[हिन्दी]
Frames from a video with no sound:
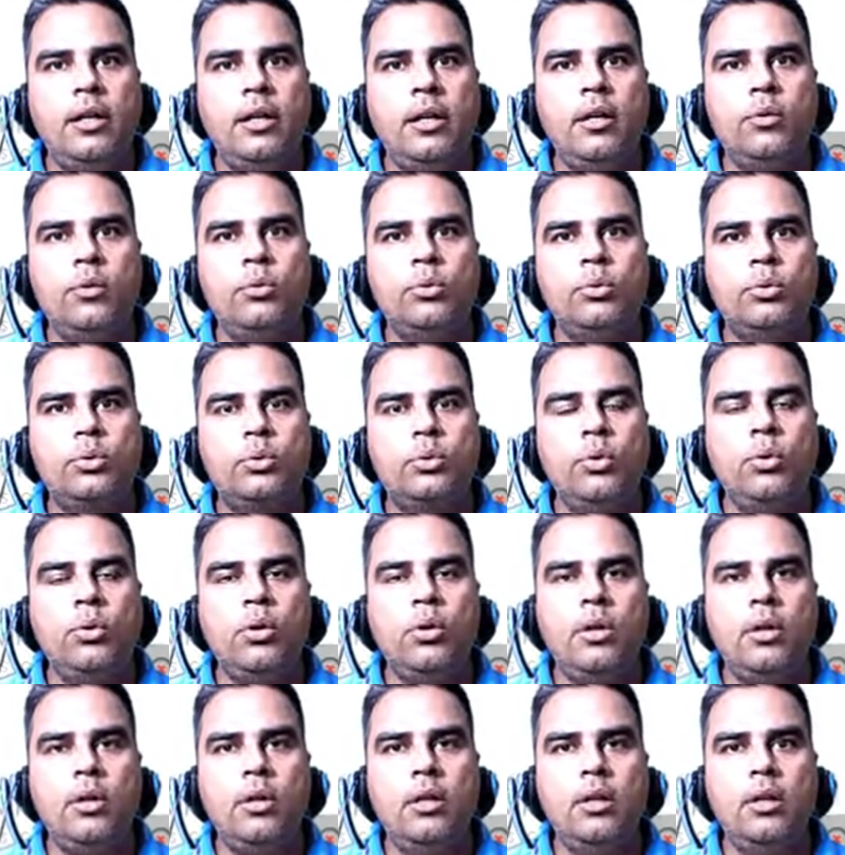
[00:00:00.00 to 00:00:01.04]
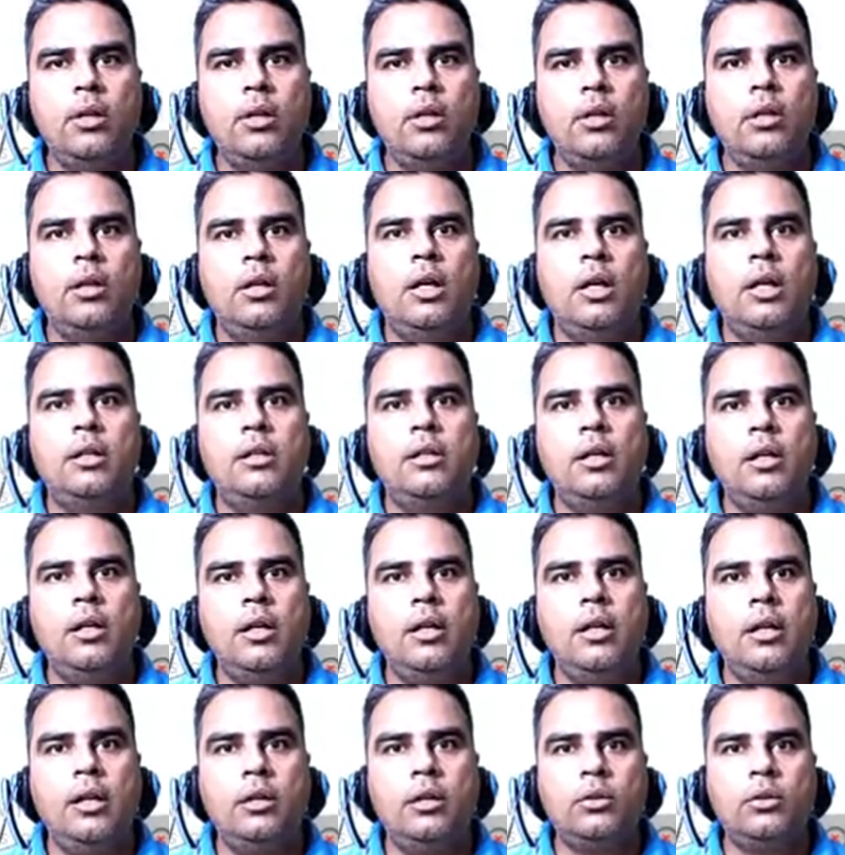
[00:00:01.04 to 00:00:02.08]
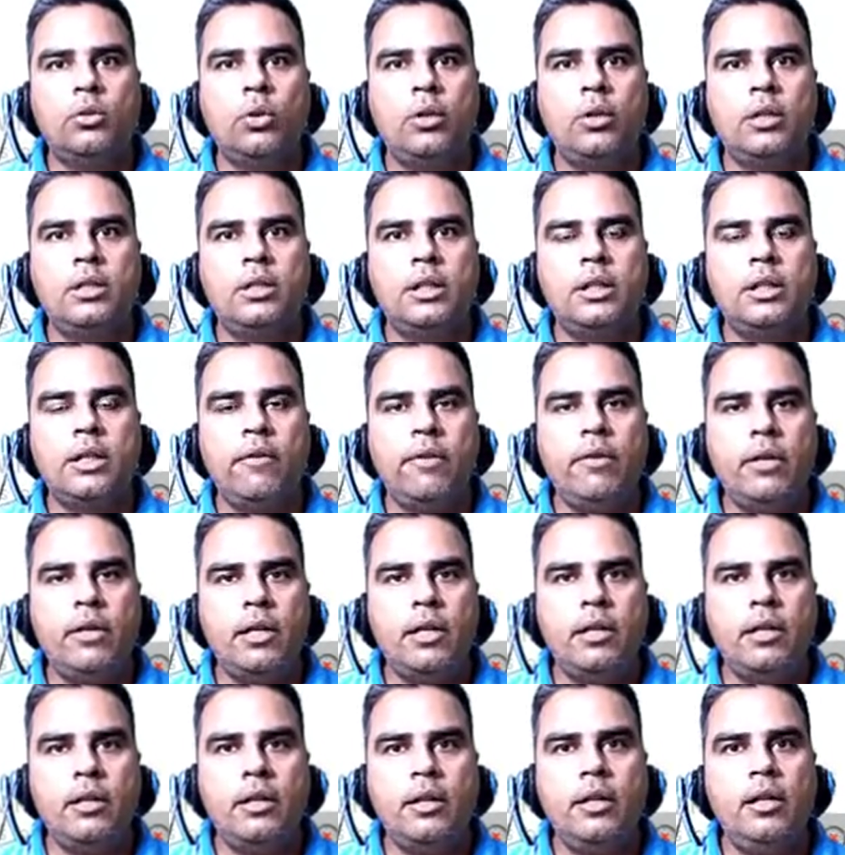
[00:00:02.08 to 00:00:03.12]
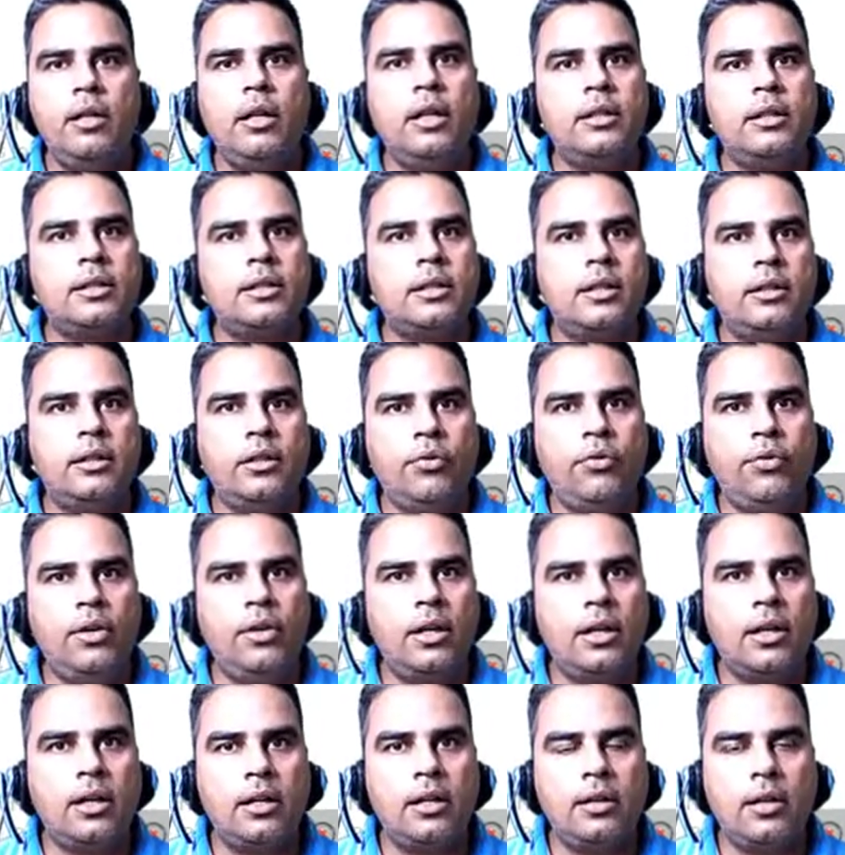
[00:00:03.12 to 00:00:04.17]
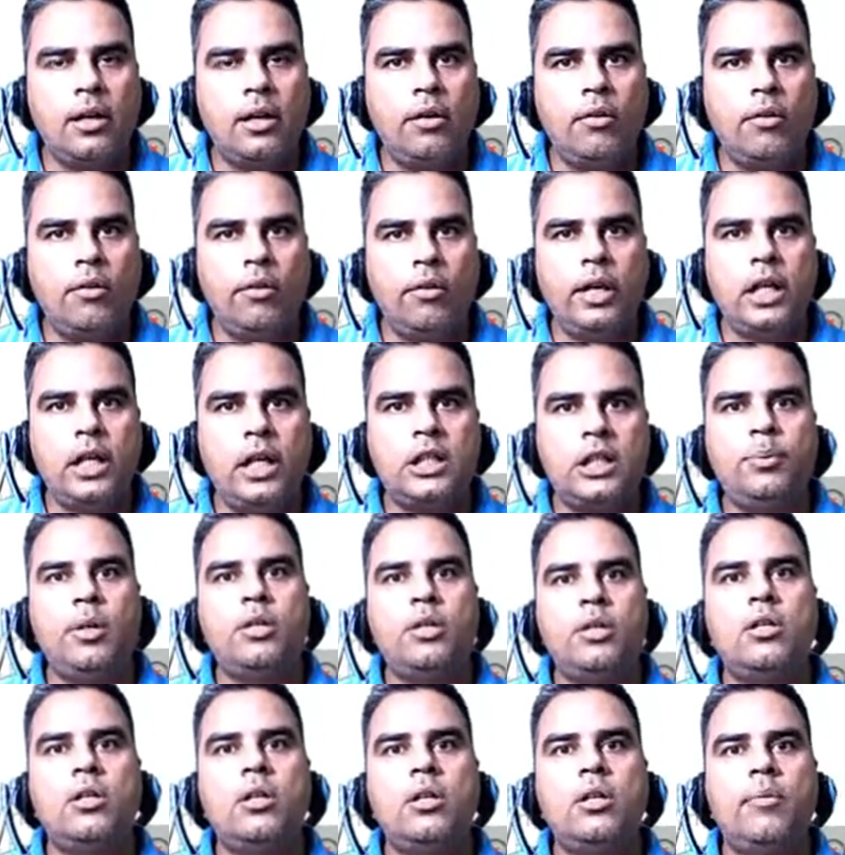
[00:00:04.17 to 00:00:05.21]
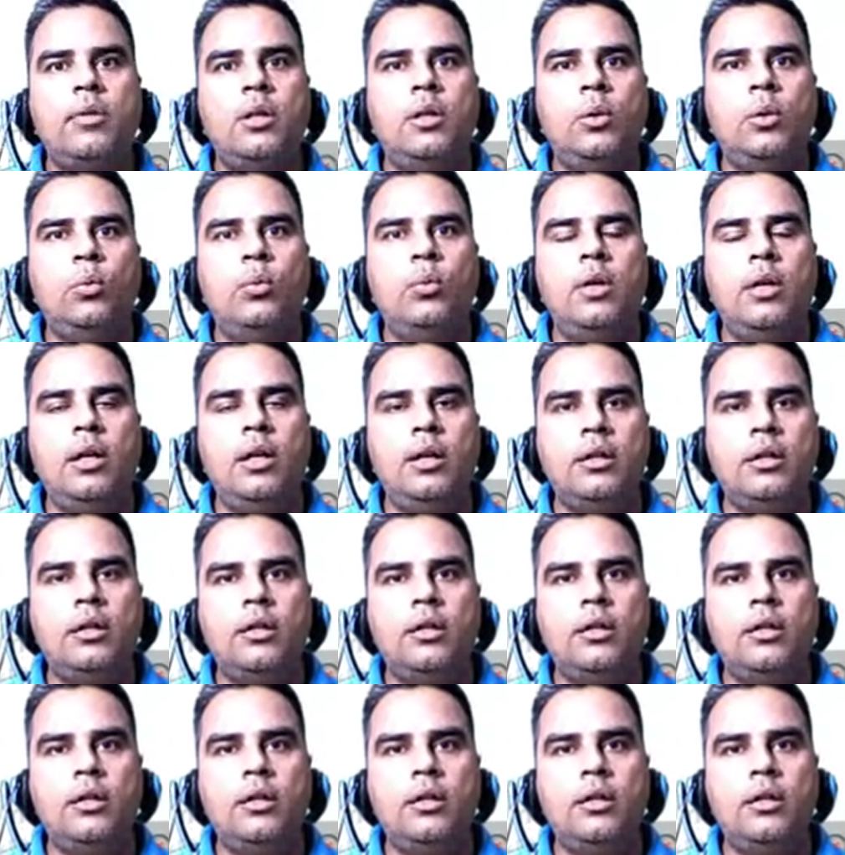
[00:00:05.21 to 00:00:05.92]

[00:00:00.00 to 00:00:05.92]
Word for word: है उसको अंदर लेना थोरेसिक कैविटी के अंदर लंग्स के अंदर फिल करना और एक्सपिरेशन का मतलब हुआ